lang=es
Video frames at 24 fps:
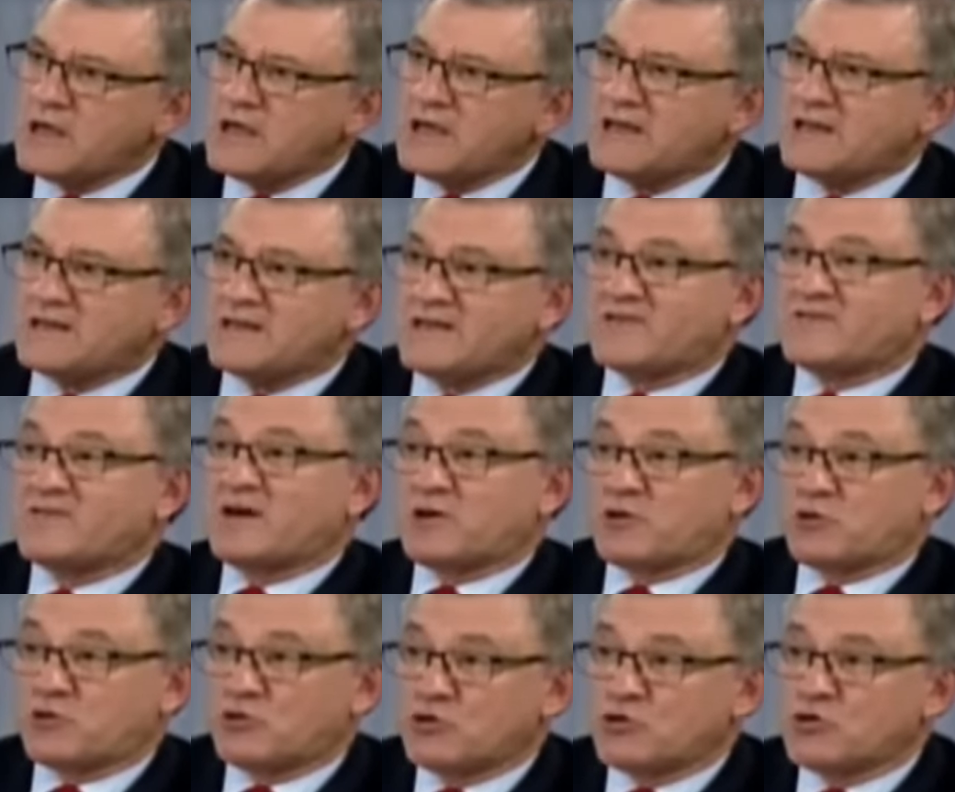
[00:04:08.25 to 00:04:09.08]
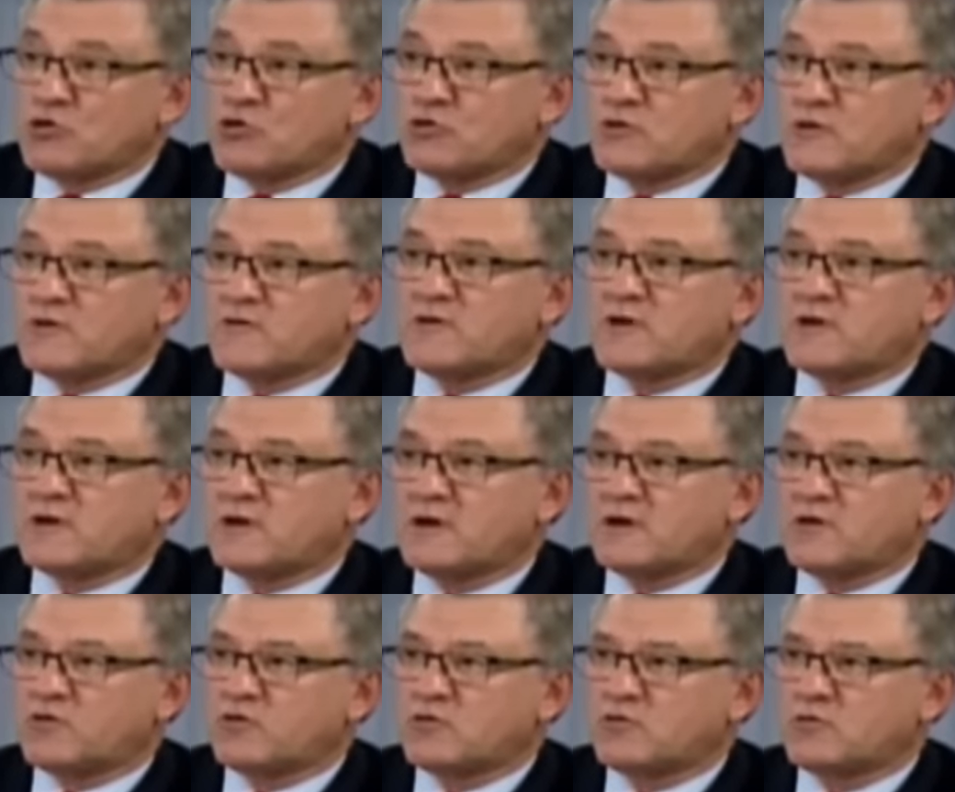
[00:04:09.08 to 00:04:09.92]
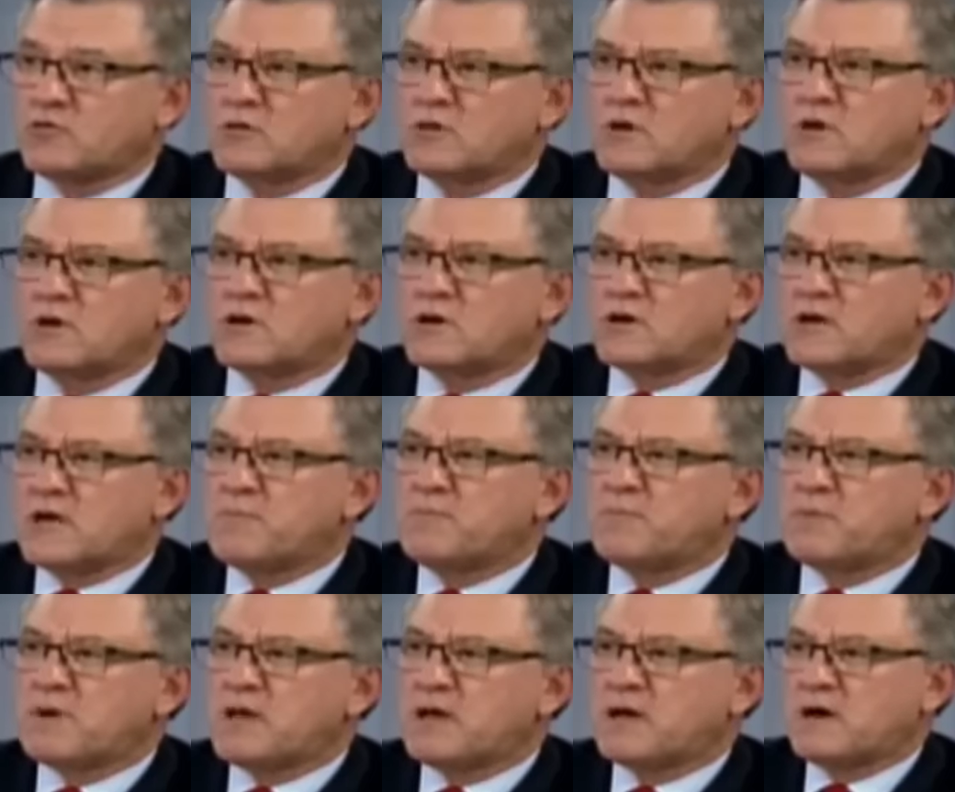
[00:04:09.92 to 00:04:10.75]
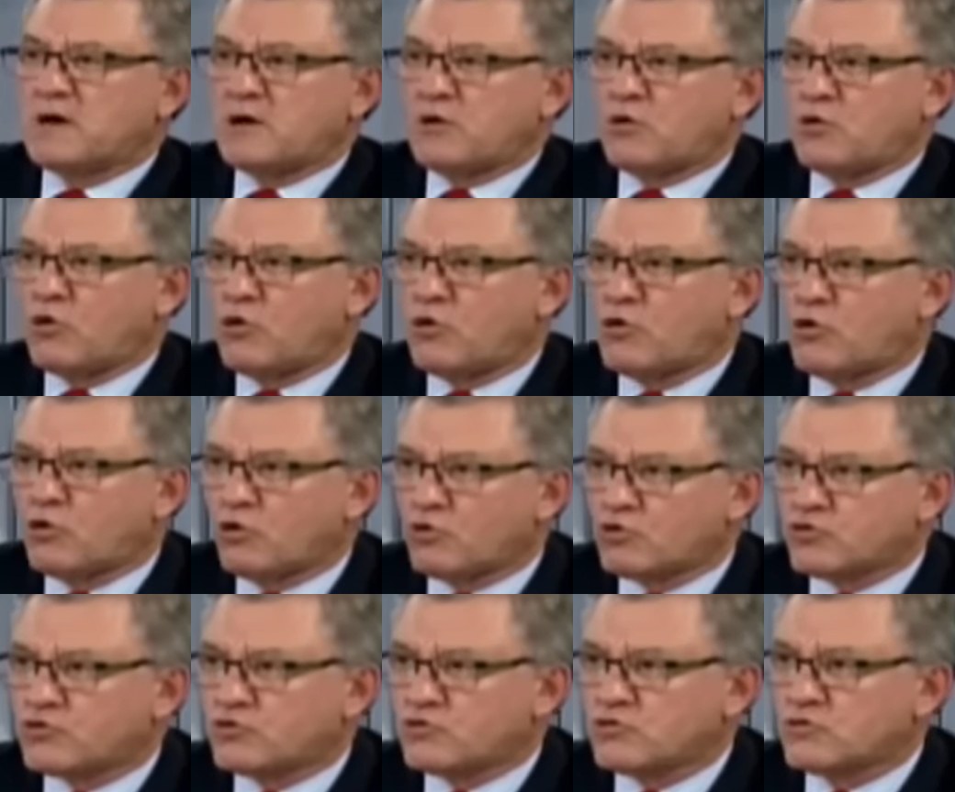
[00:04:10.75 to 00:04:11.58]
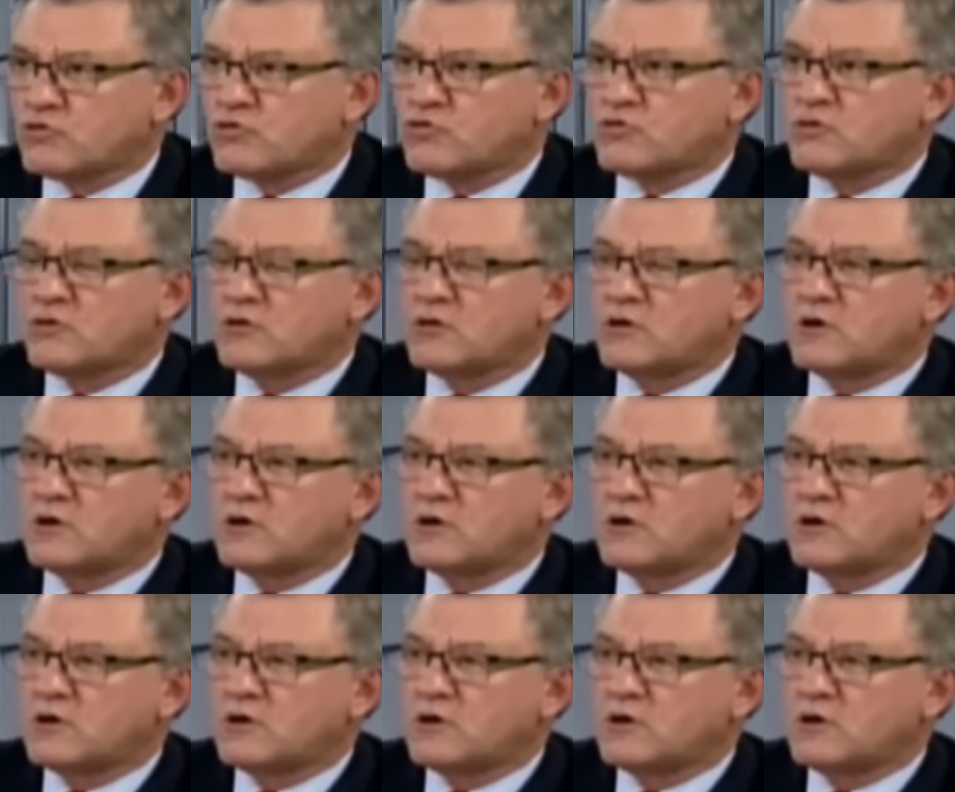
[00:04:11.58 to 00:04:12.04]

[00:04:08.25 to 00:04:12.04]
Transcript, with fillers: el desarrollo de esa relación que implica los costos,